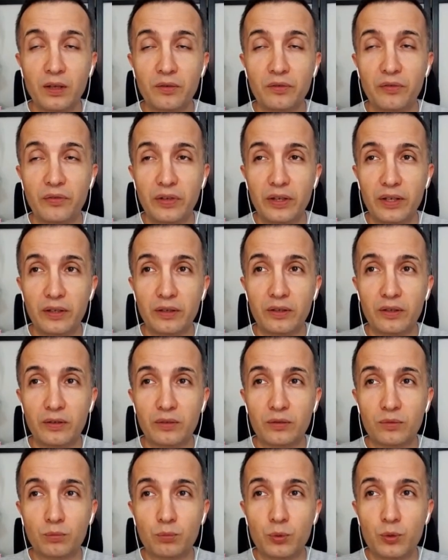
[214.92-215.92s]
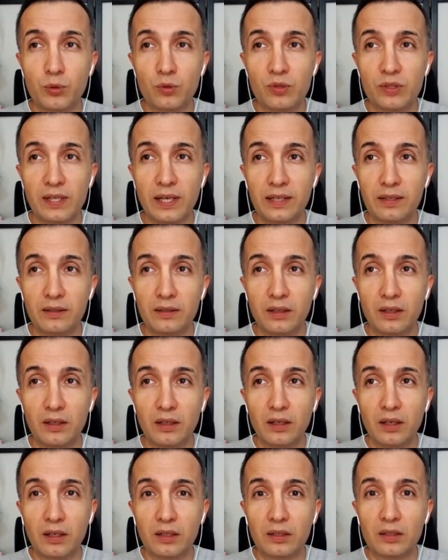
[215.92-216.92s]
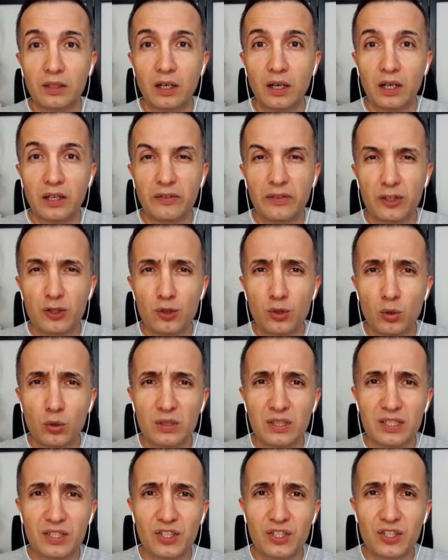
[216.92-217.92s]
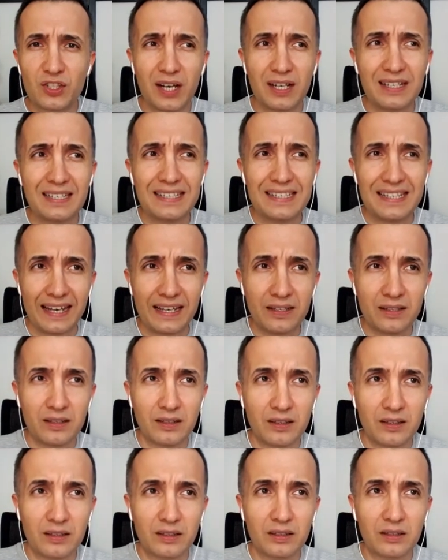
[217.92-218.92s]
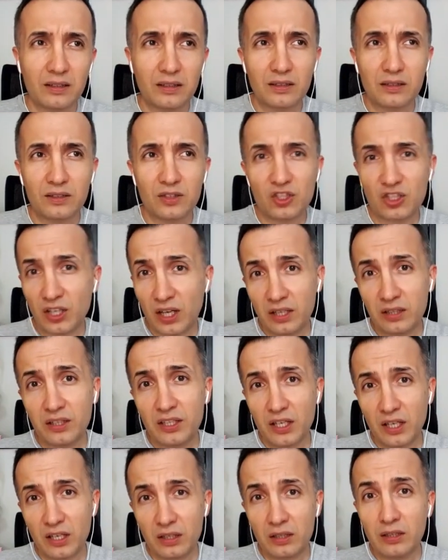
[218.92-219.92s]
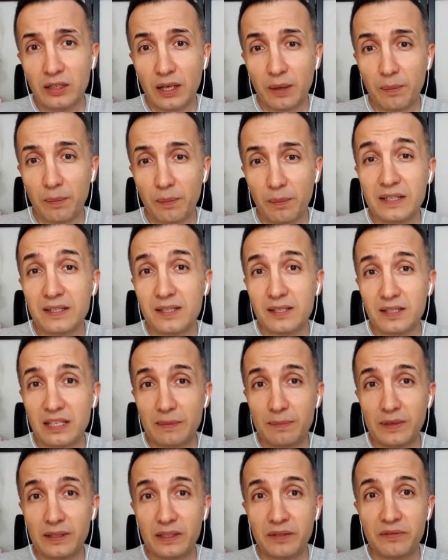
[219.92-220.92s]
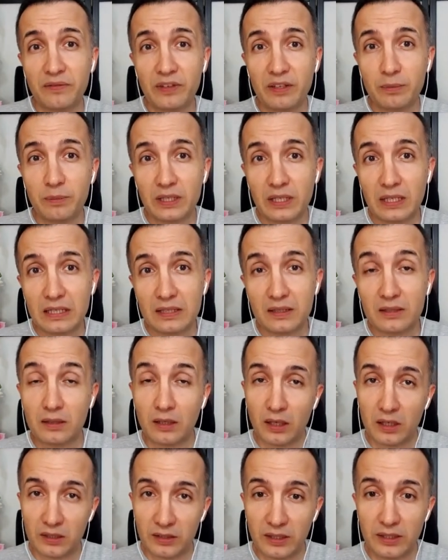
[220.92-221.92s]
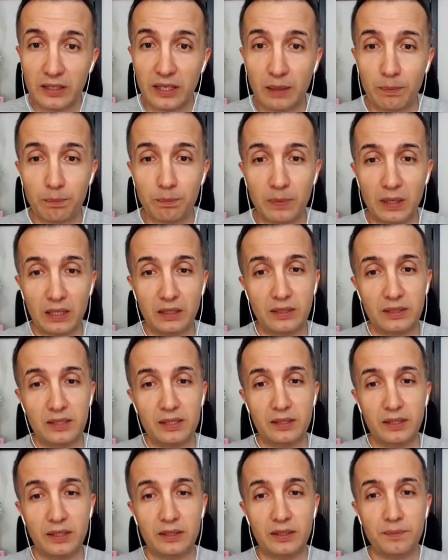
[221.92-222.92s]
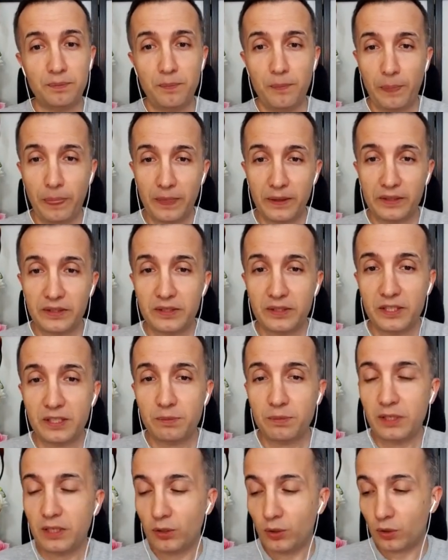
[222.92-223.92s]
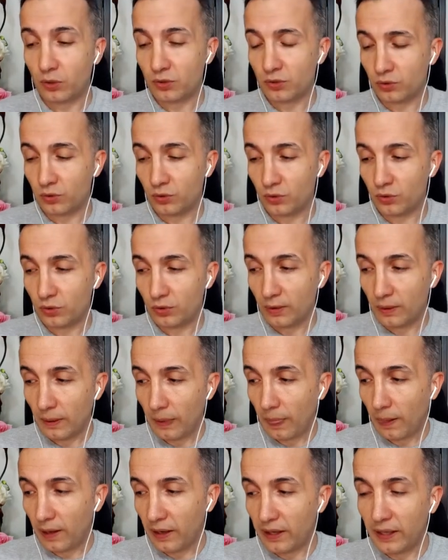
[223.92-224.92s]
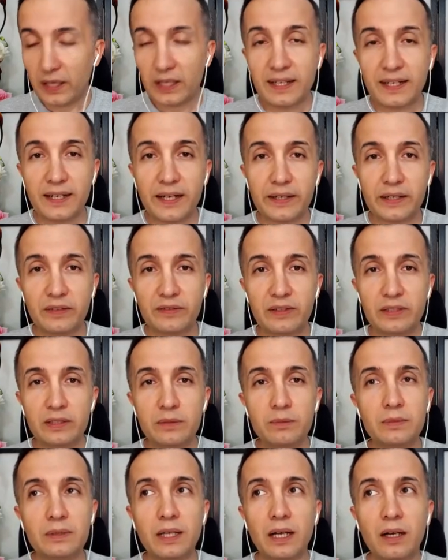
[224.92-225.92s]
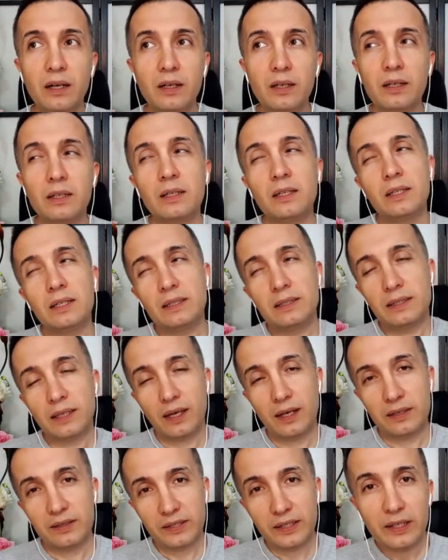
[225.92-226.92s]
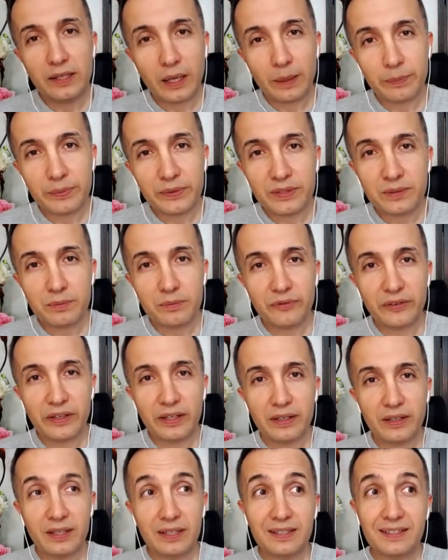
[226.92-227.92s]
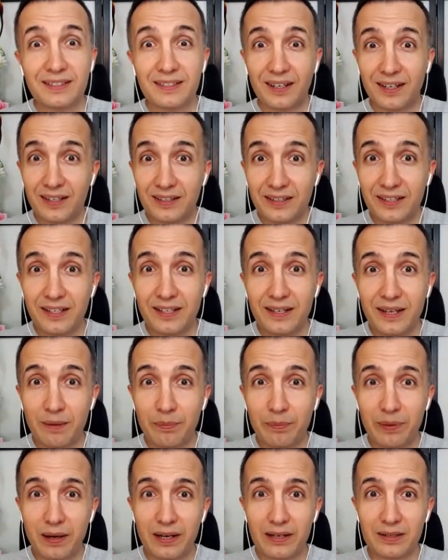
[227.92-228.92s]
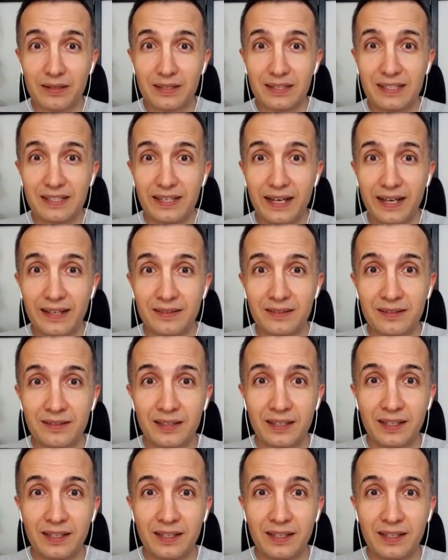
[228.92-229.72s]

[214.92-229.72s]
Ve bu yüzden hava çok sıcakken e, canlı yayın yapmak istemedim ve biraz tatil yapmak istedim. Siz biliyorsunuz e, karavanımla tatil yaptım ve tatil yaparken